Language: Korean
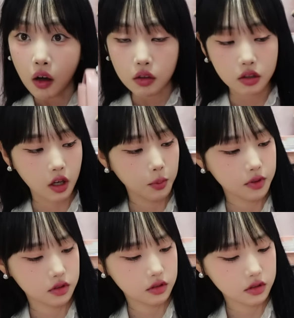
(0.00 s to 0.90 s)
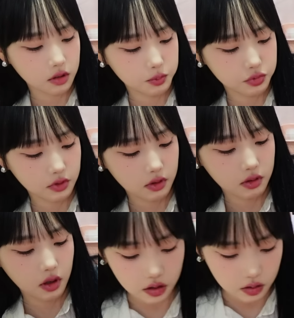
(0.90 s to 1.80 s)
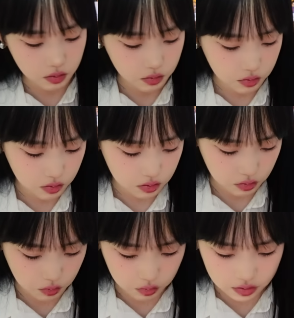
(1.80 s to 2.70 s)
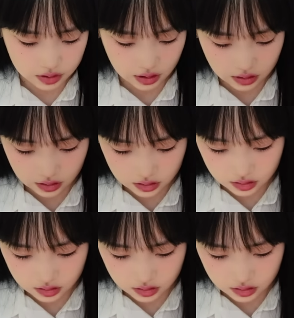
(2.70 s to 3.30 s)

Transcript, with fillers: 이 가방 진짜 예쁘다. 아유, 이거 그러기 잘했다.